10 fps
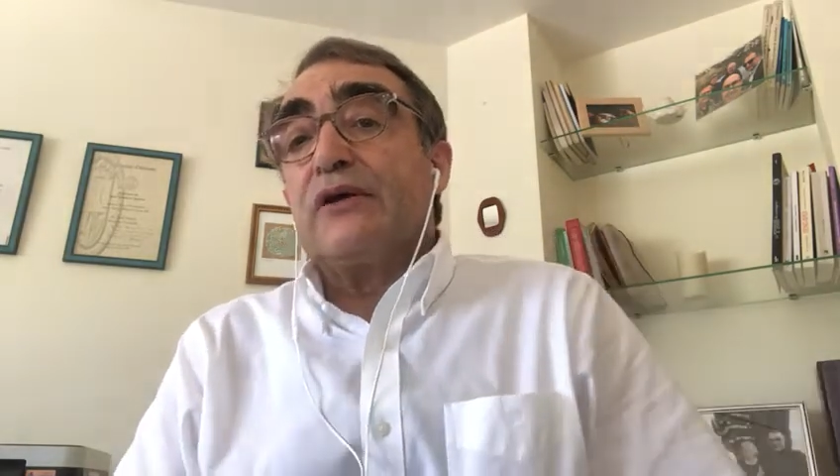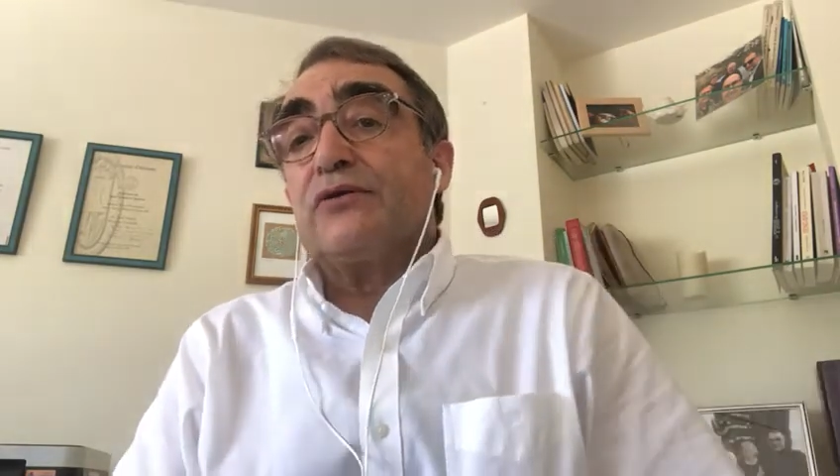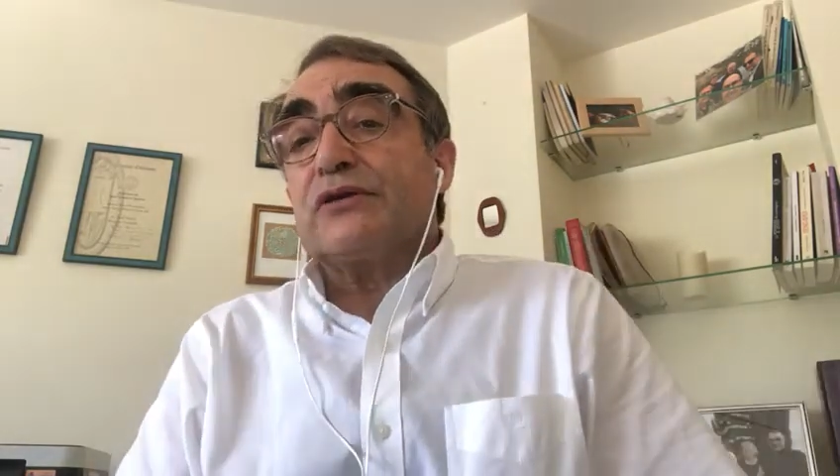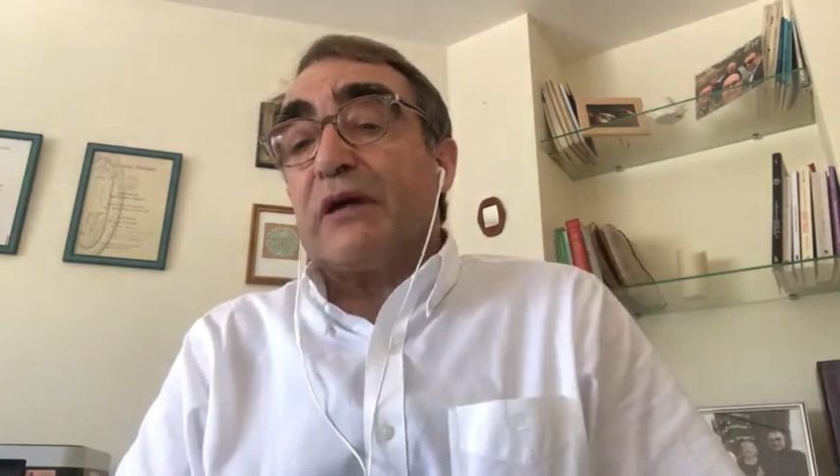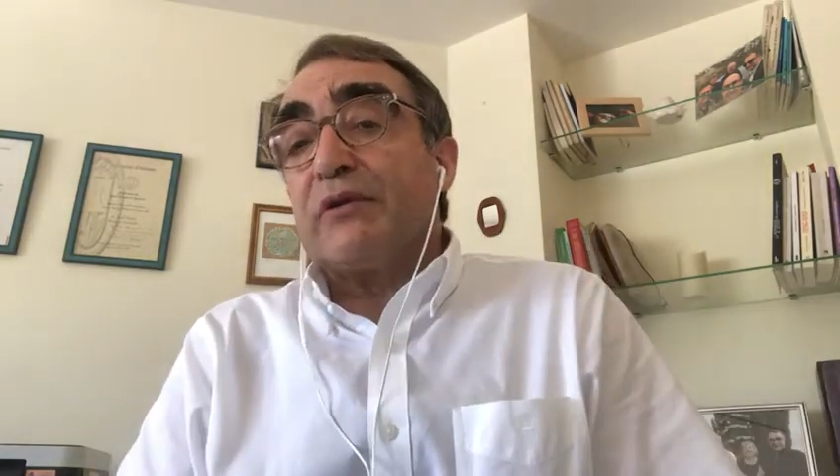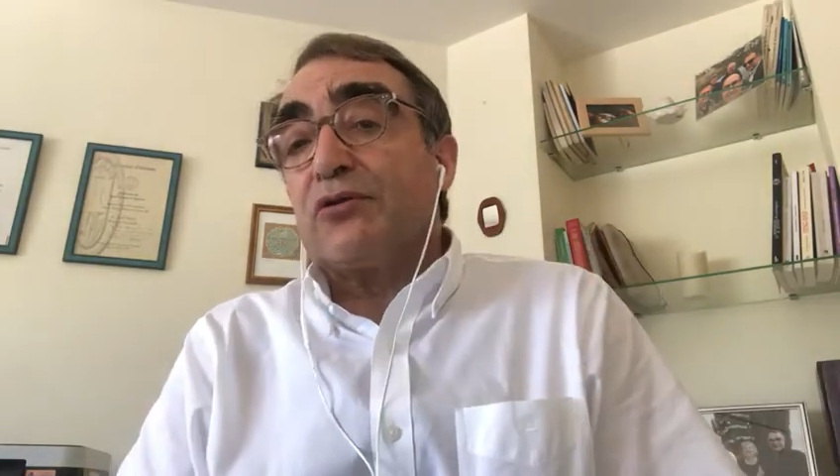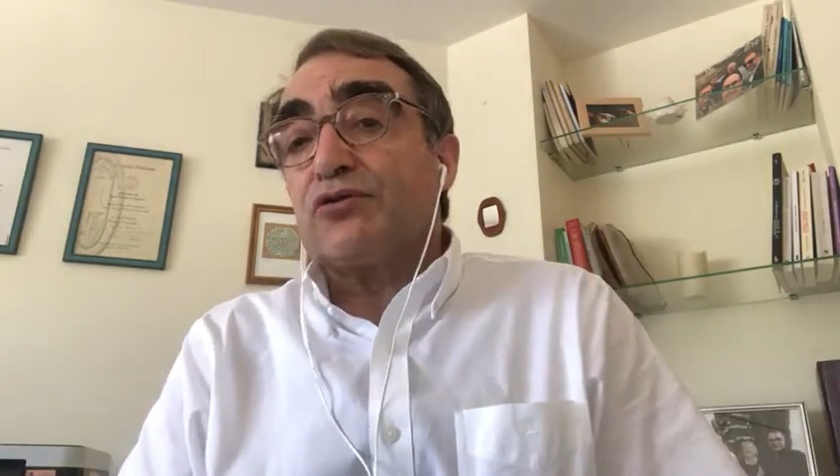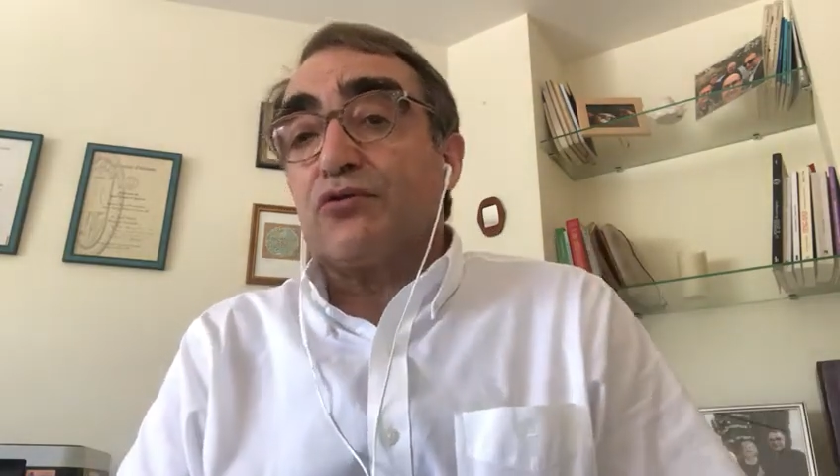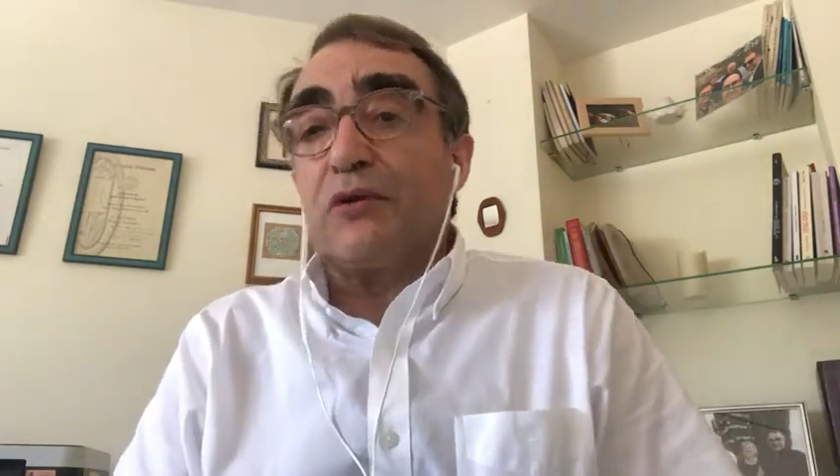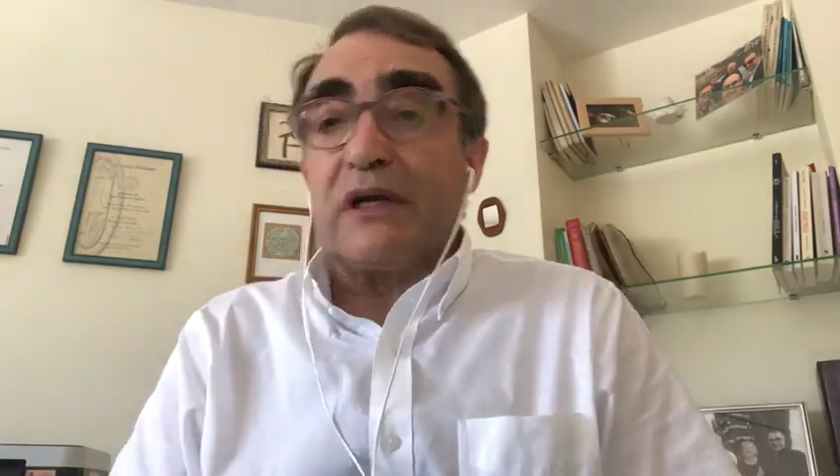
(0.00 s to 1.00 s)
los
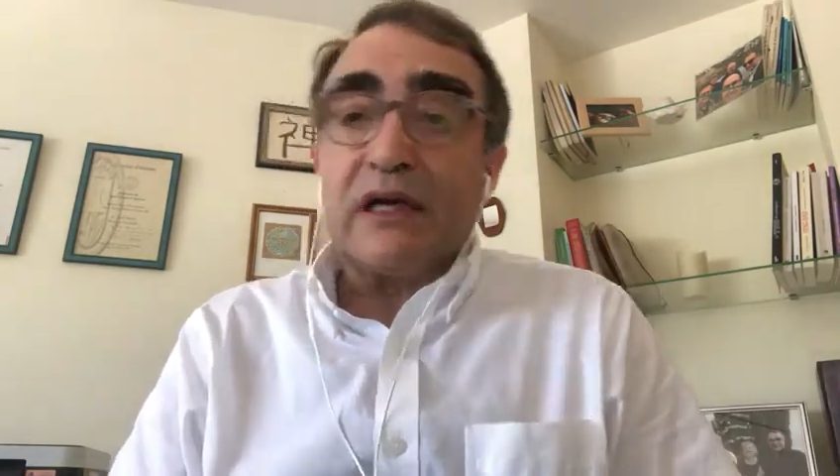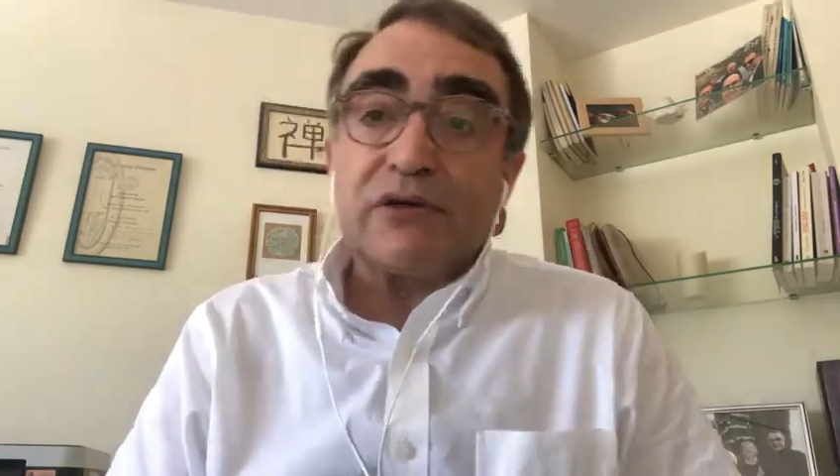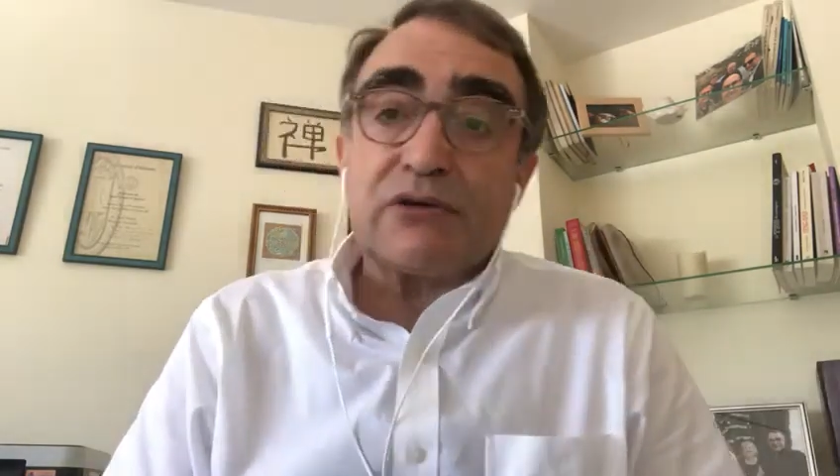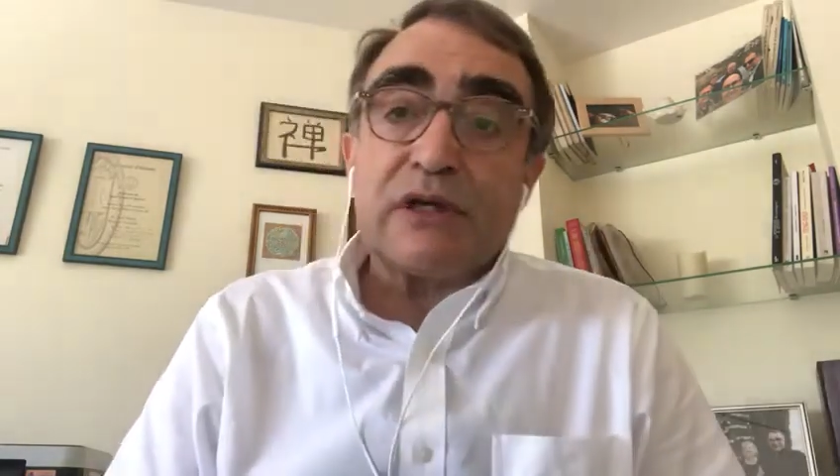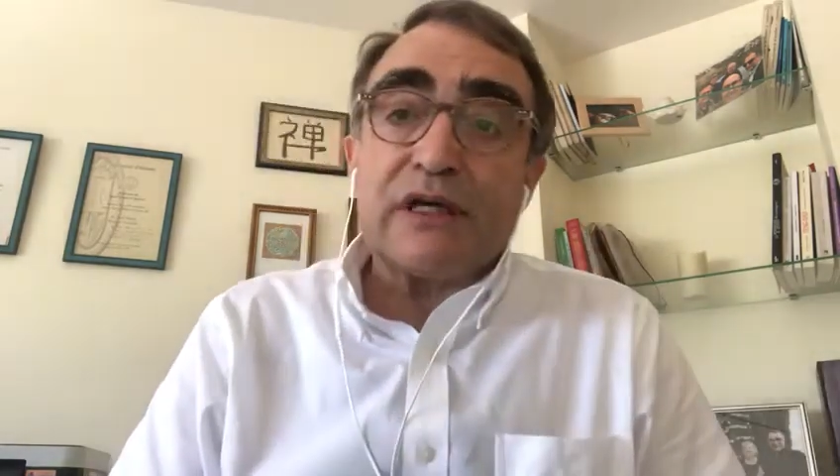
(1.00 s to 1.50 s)
hábitos culinarios y